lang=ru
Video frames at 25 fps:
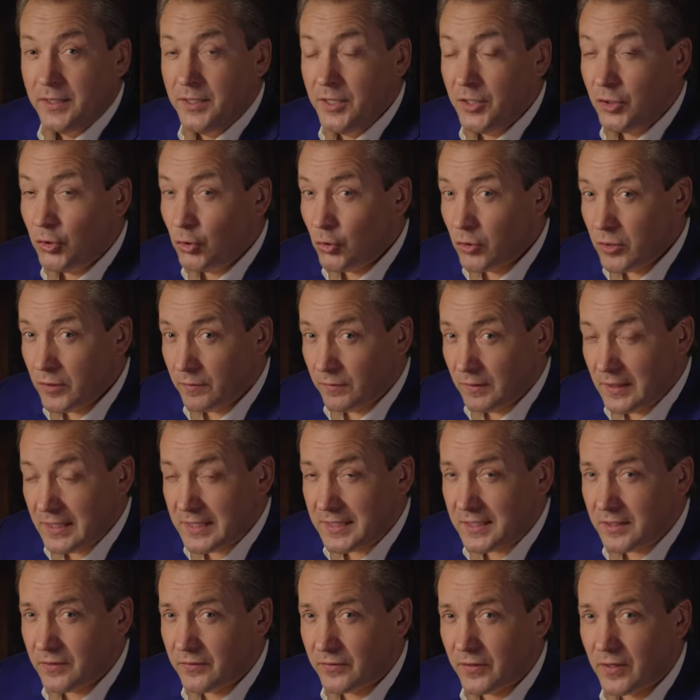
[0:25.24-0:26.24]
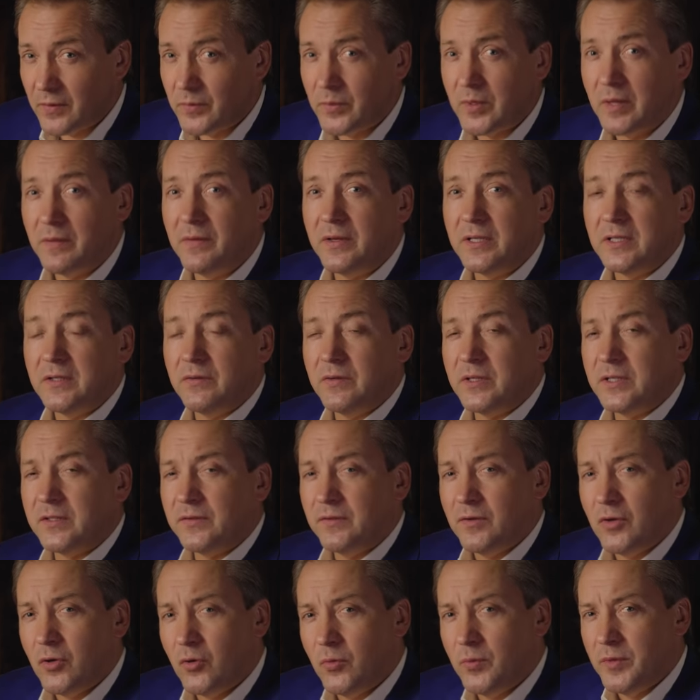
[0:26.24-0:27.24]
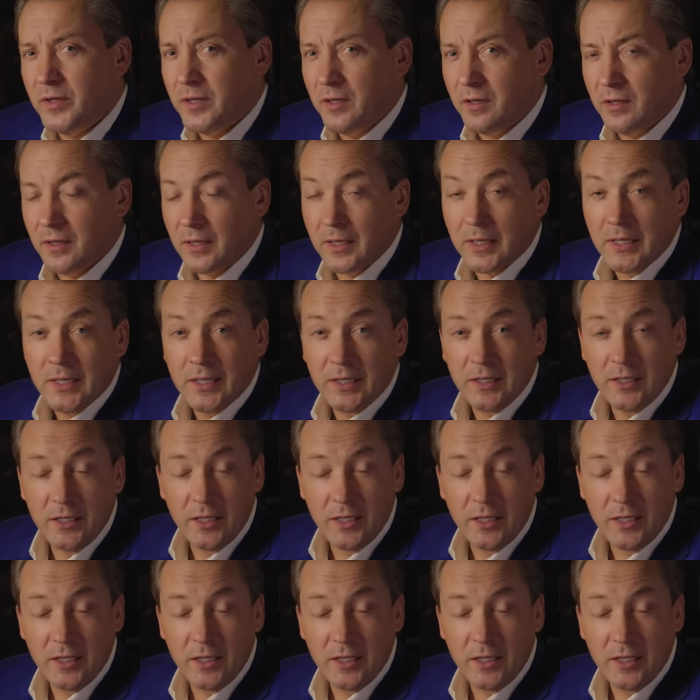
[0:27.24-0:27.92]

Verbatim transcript: Никто не властен вам навязывать свое мнение.